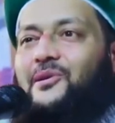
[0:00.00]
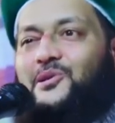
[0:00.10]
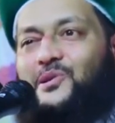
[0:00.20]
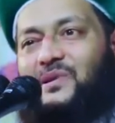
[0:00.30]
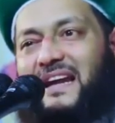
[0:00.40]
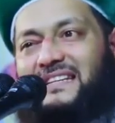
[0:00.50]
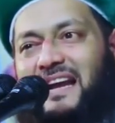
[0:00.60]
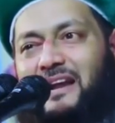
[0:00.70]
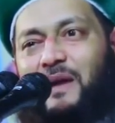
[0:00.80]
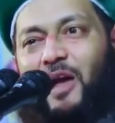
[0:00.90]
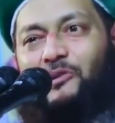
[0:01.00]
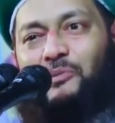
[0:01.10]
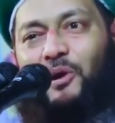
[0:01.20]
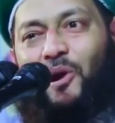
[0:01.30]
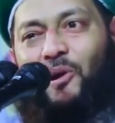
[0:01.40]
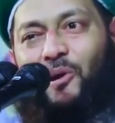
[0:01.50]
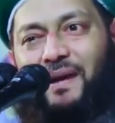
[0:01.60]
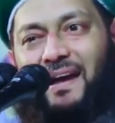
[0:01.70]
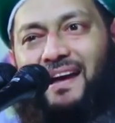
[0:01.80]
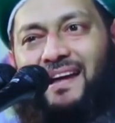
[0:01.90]
রসুল্লাহ সানে বেয়াদবি করা
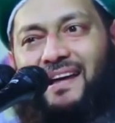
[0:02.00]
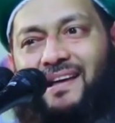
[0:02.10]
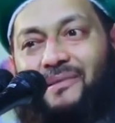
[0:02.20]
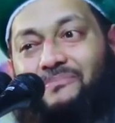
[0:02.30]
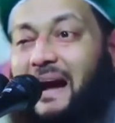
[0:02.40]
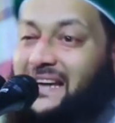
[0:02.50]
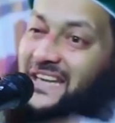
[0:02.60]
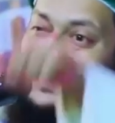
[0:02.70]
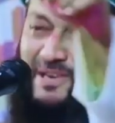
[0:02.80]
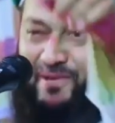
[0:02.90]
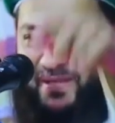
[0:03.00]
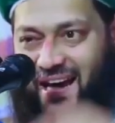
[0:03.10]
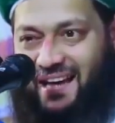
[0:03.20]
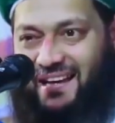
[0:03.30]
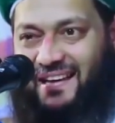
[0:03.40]
হবে বাক স্বাধীনতা